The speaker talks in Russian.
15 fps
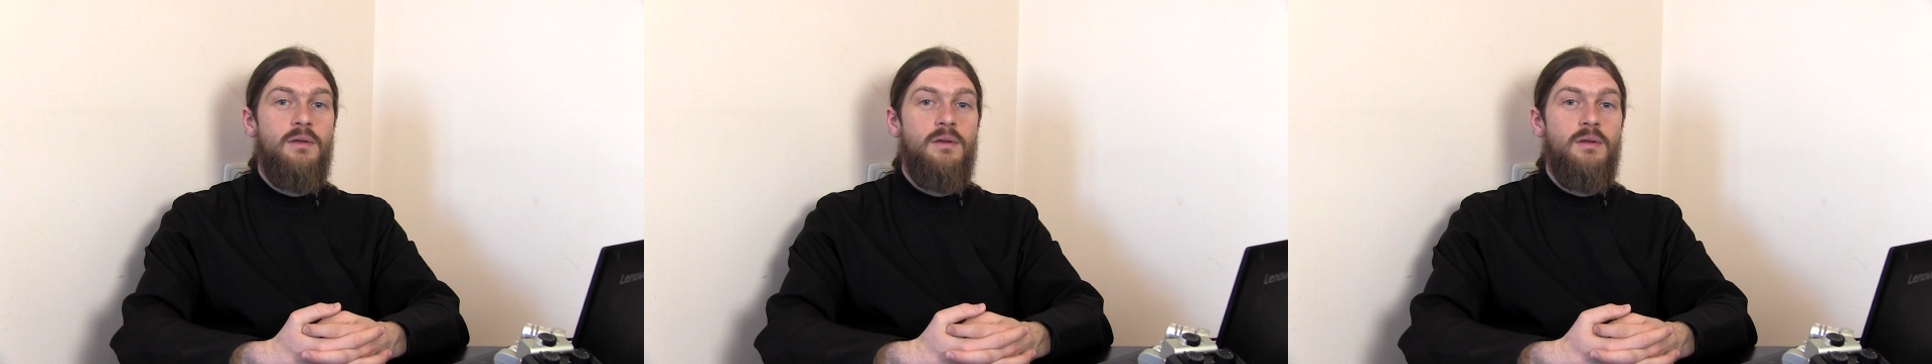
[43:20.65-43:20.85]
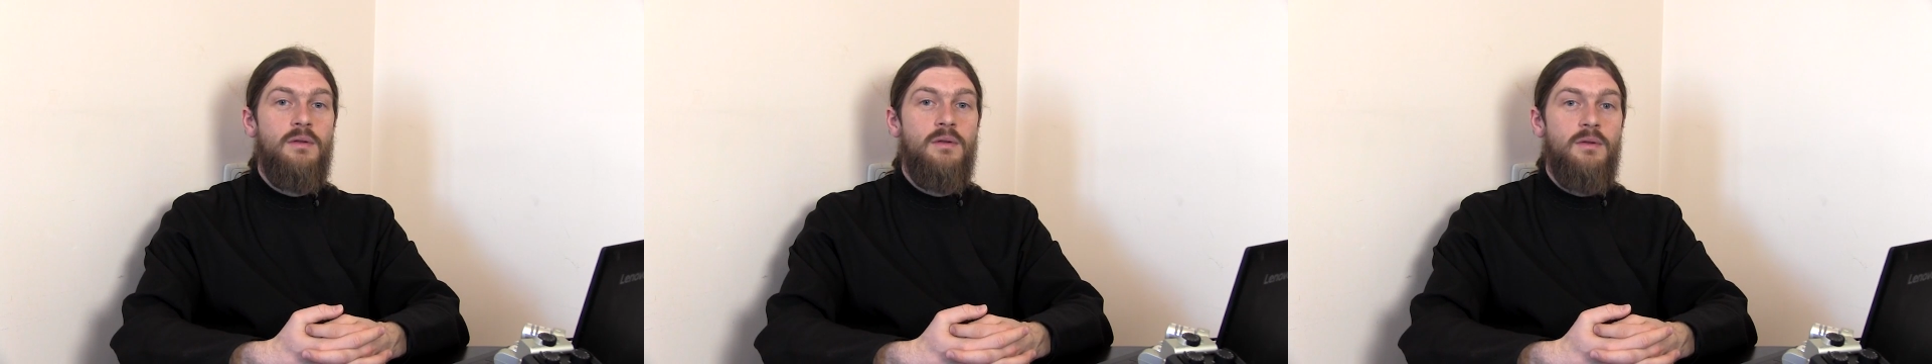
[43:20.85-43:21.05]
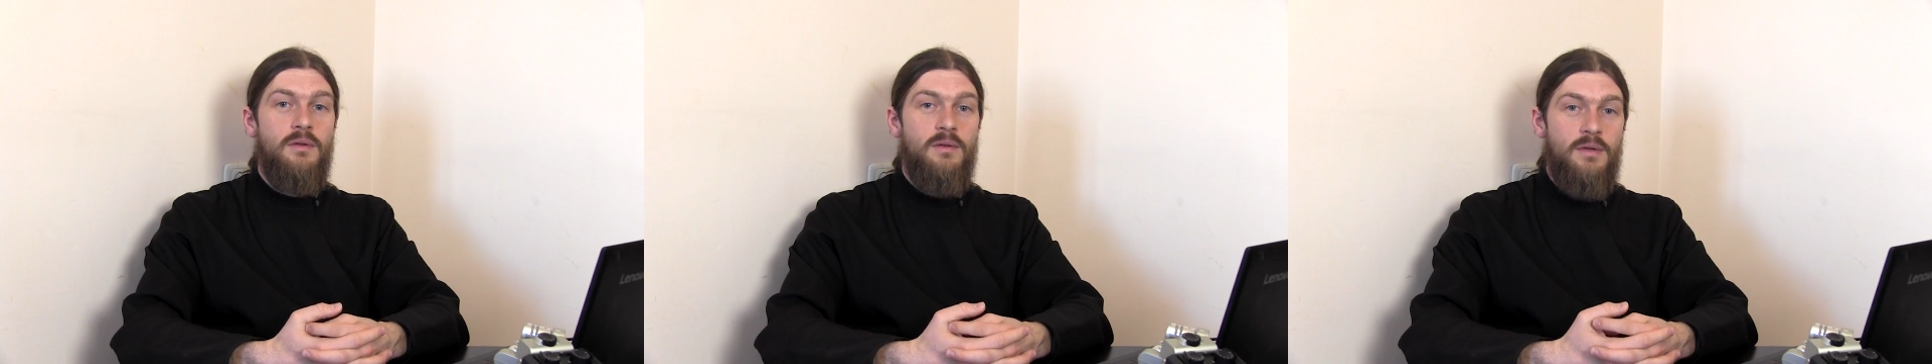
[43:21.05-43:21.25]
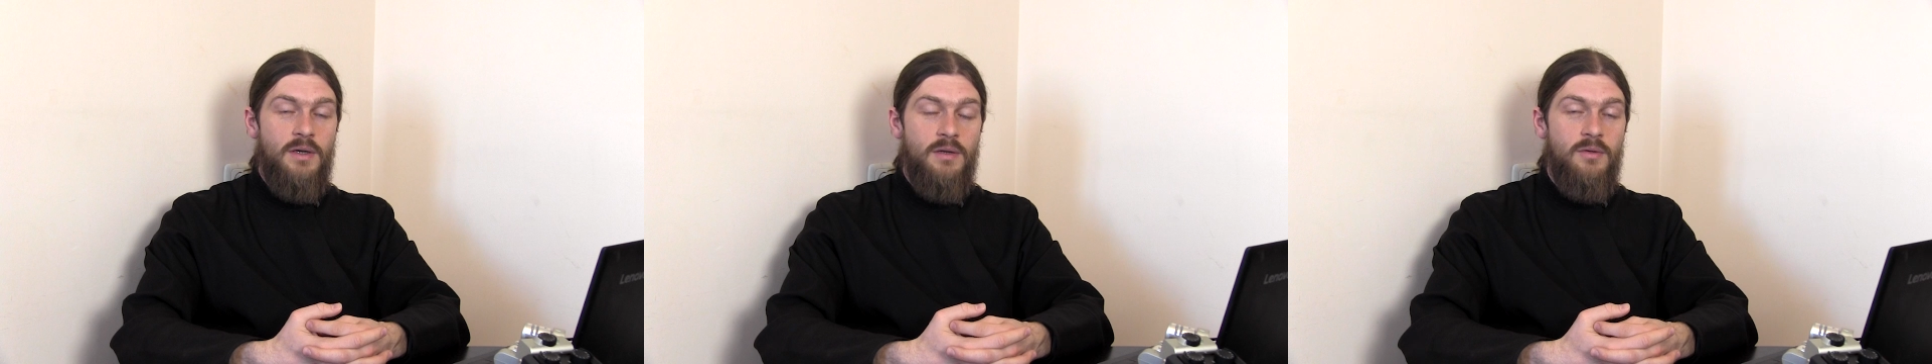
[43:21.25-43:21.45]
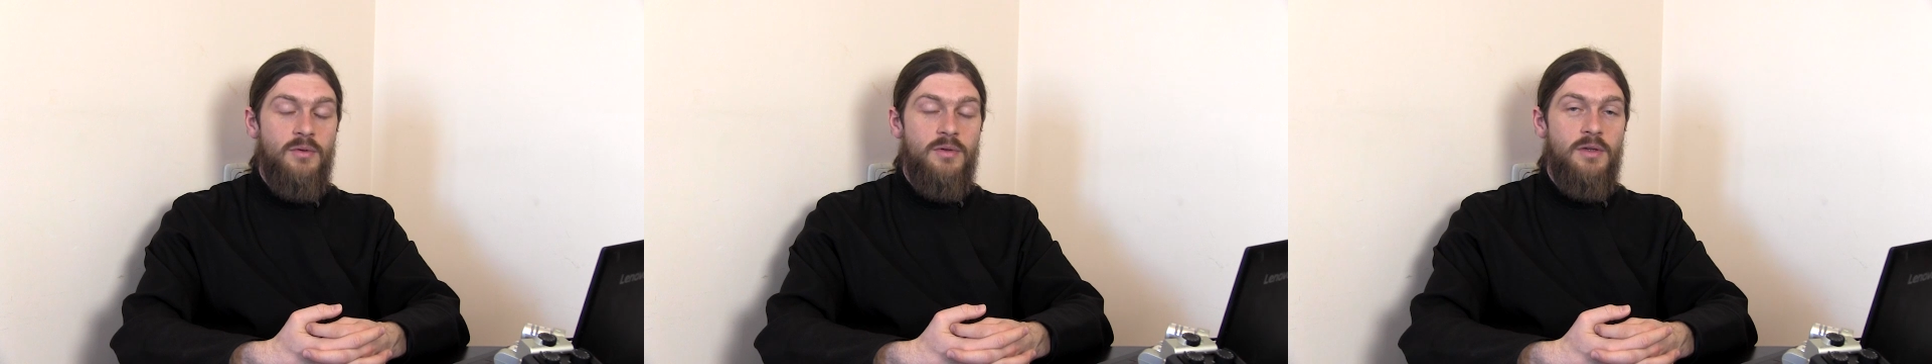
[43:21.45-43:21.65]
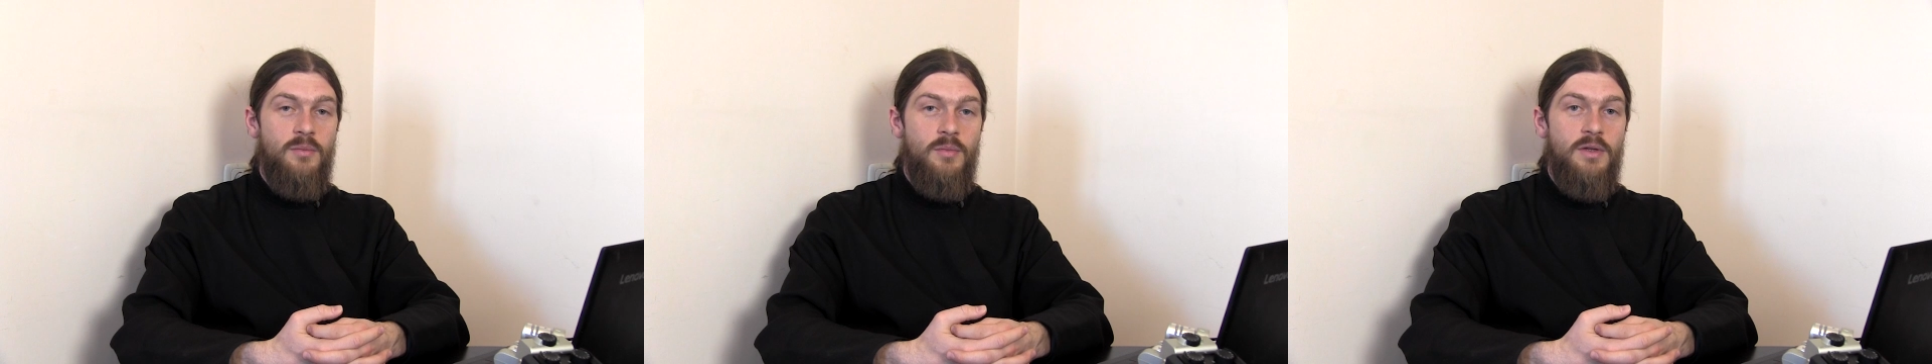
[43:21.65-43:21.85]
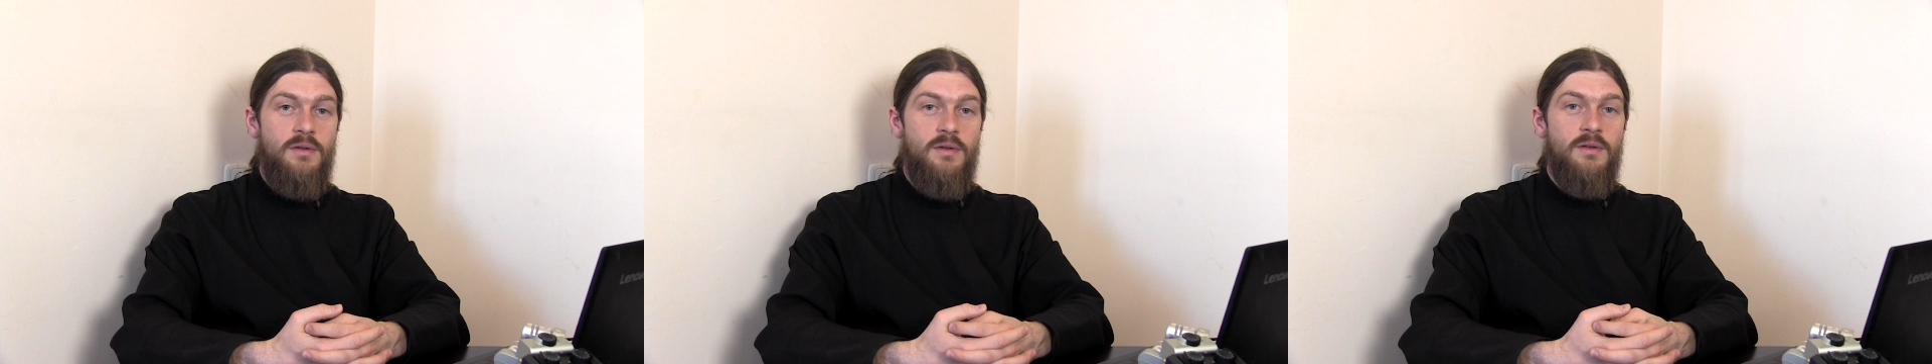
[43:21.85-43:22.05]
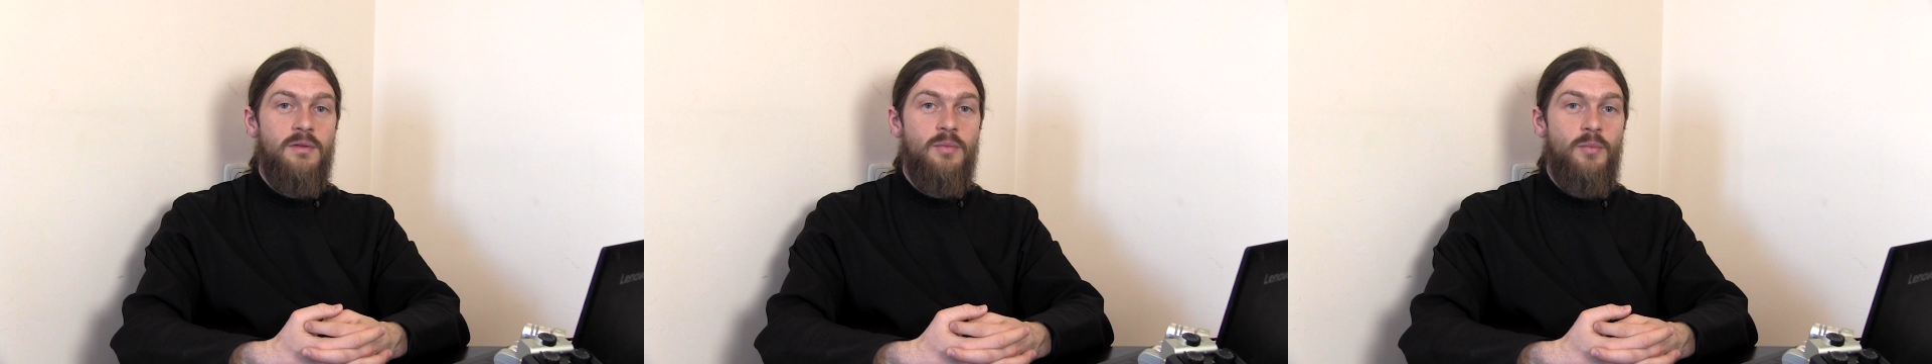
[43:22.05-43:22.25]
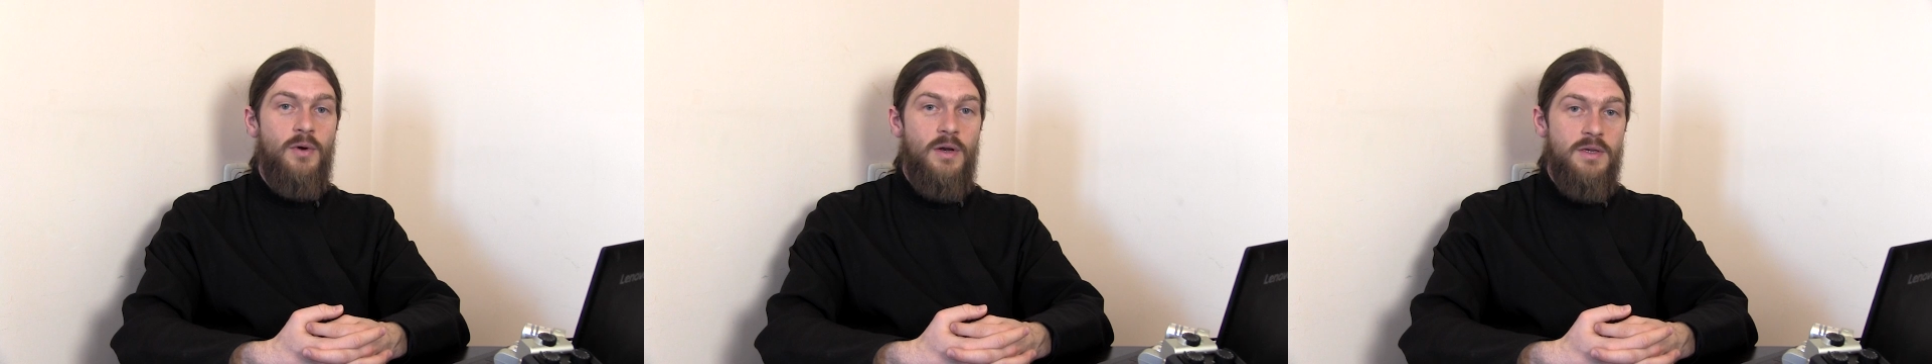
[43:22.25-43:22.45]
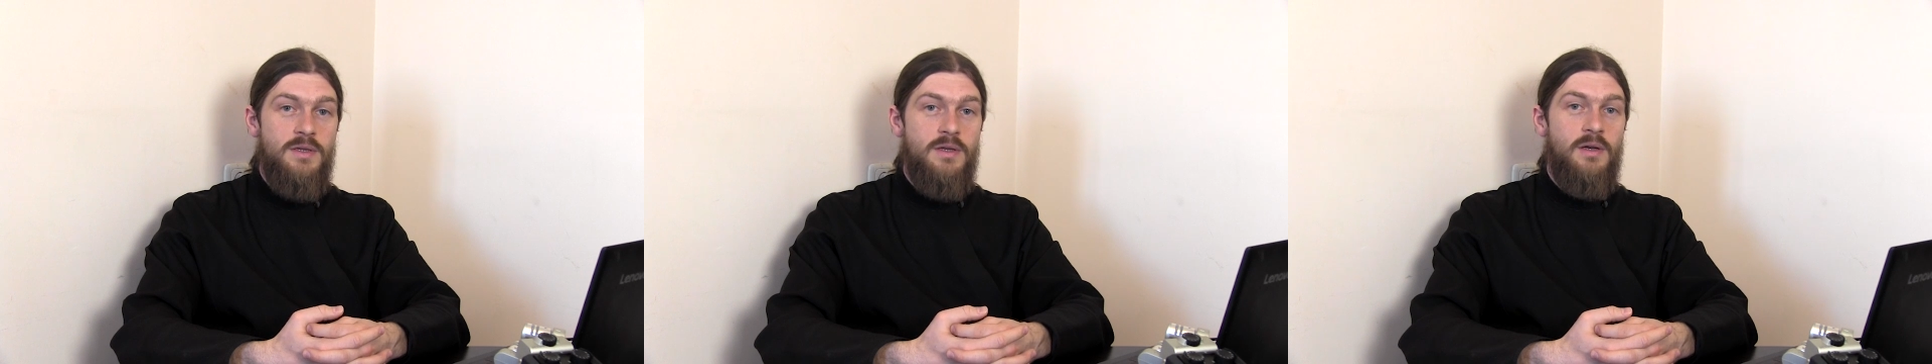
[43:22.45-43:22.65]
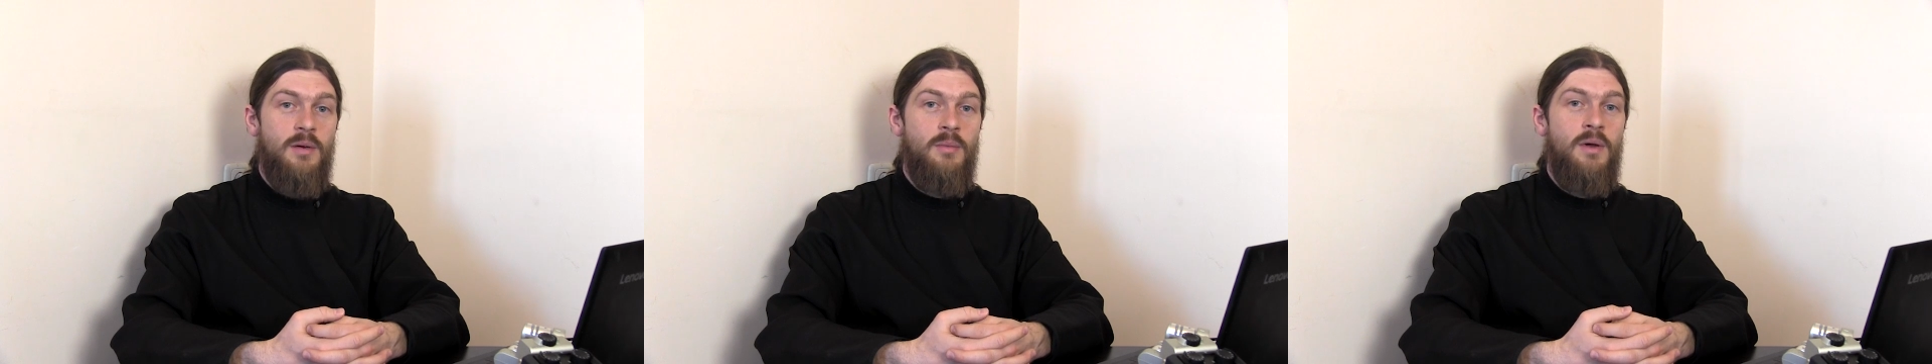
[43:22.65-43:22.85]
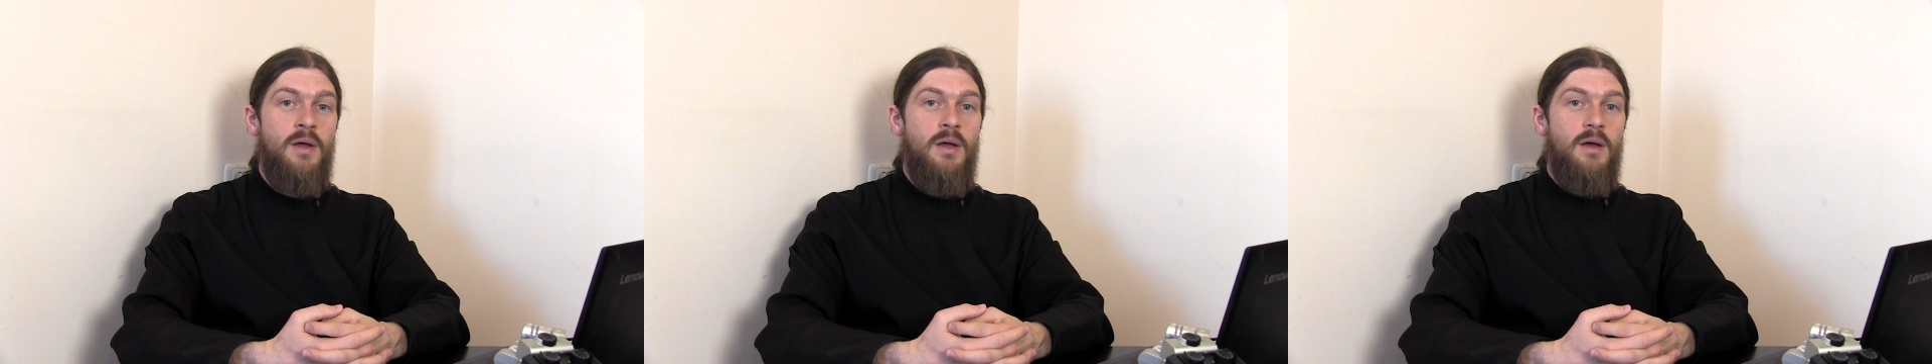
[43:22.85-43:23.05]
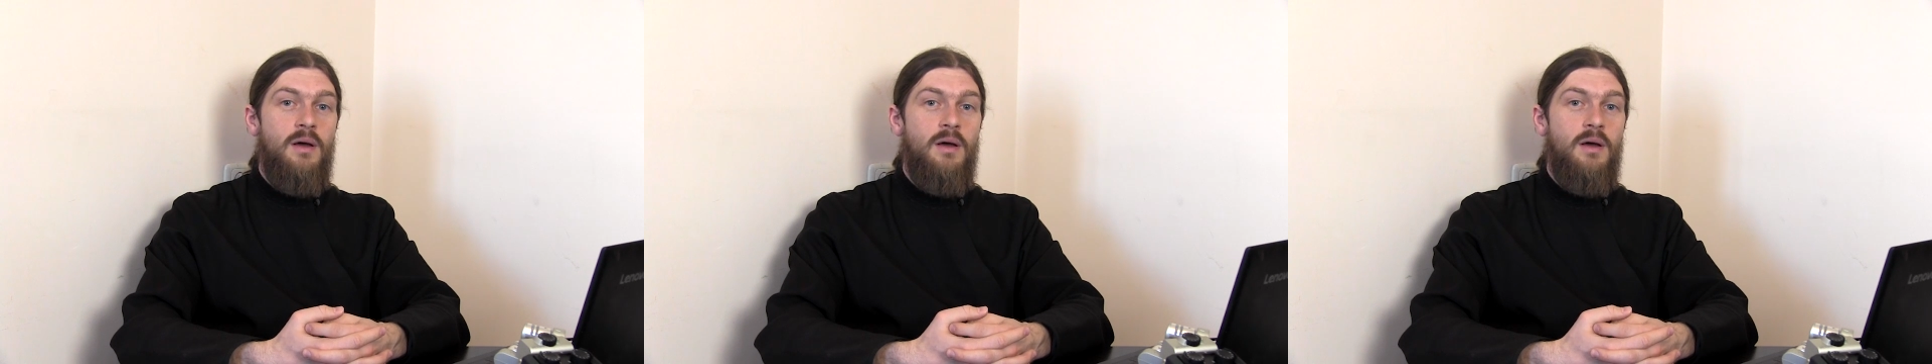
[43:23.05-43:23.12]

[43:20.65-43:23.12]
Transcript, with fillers: э, Страстной Седмицы, с праздником